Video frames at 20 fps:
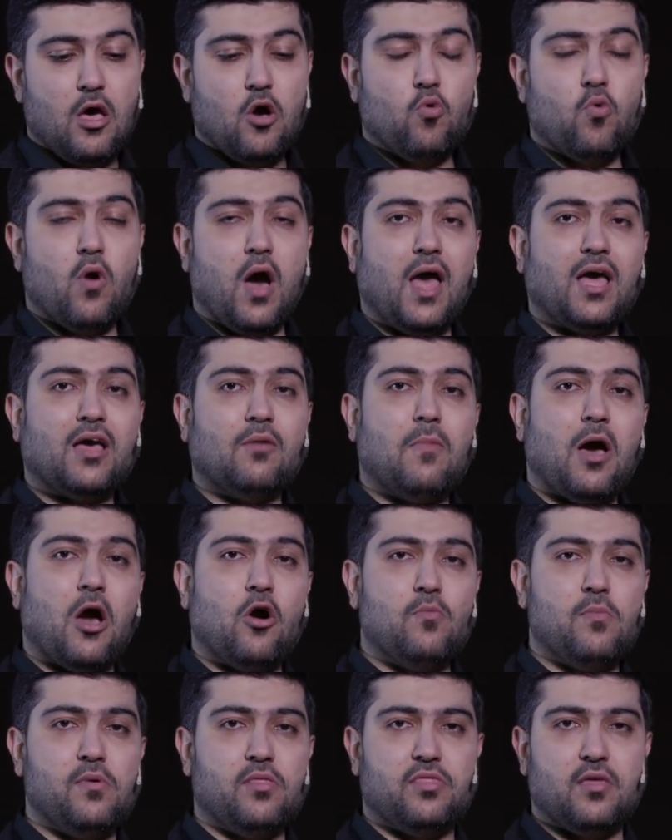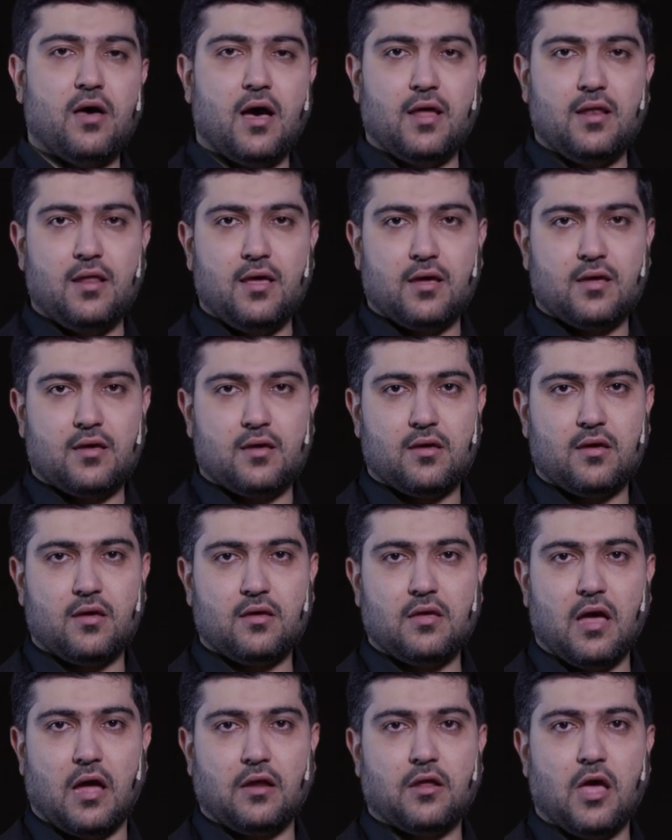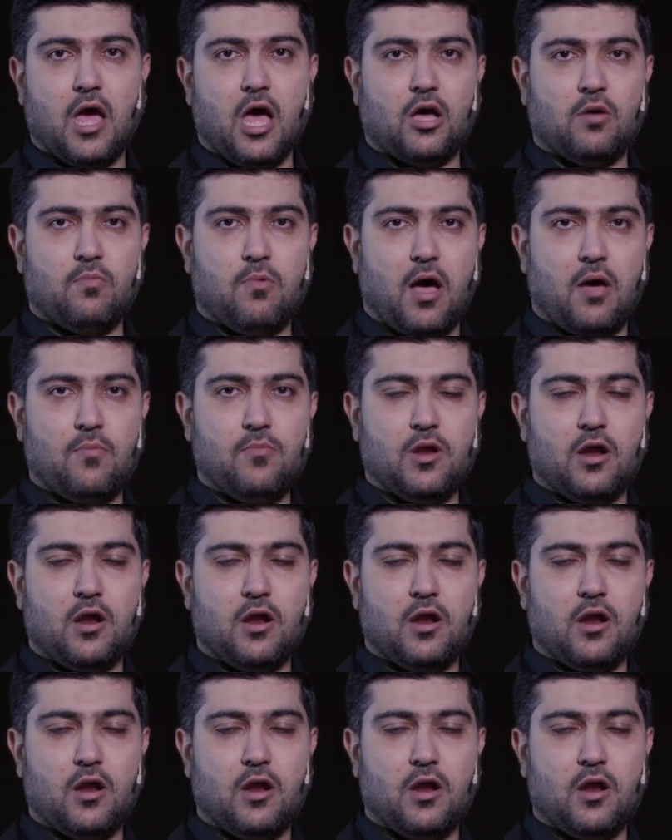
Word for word: وأقبح من ذلك يعني أقبح